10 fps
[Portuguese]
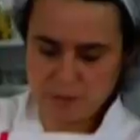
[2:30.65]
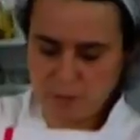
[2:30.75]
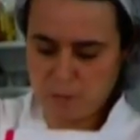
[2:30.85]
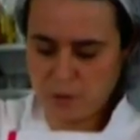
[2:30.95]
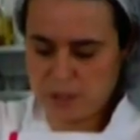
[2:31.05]

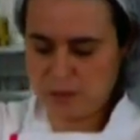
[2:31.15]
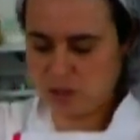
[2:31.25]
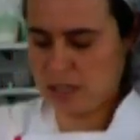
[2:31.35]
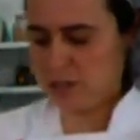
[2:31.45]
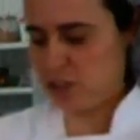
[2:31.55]
um pouquinho
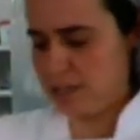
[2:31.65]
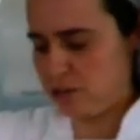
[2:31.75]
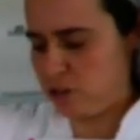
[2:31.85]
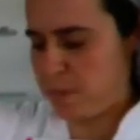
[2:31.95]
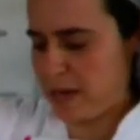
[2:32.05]
de
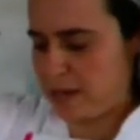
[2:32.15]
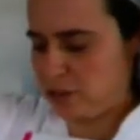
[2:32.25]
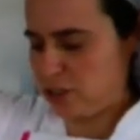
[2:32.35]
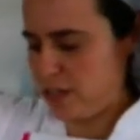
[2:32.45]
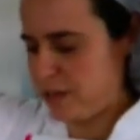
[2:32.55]
cachaça de
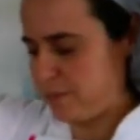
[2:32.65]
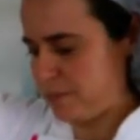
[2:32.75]
Paraty